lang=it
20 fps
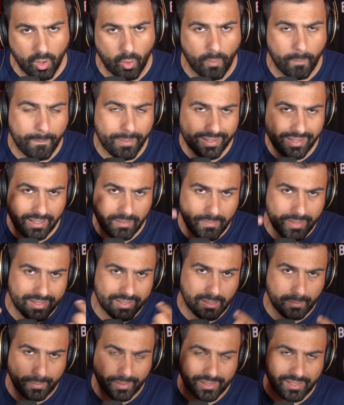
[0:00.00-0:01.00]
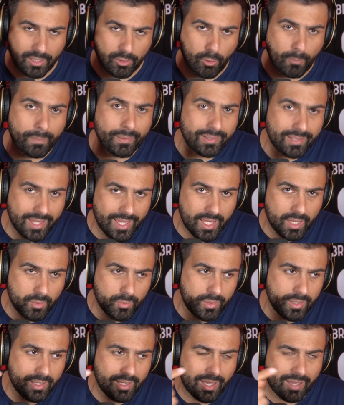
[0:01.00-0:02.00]
o banalmente perché
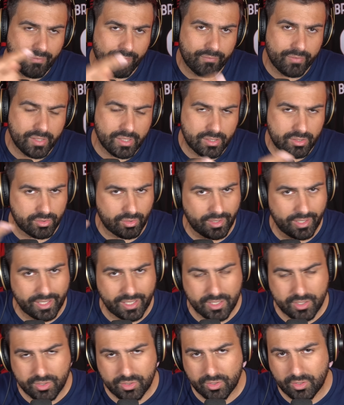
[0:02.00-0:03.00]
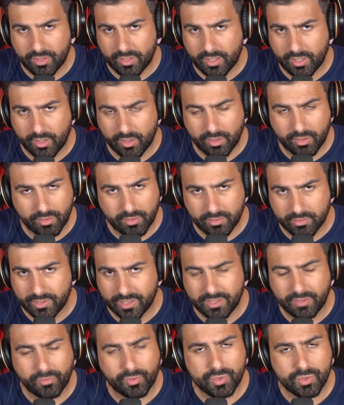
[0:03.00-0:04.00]
Lopetegui ha visto la reazione dei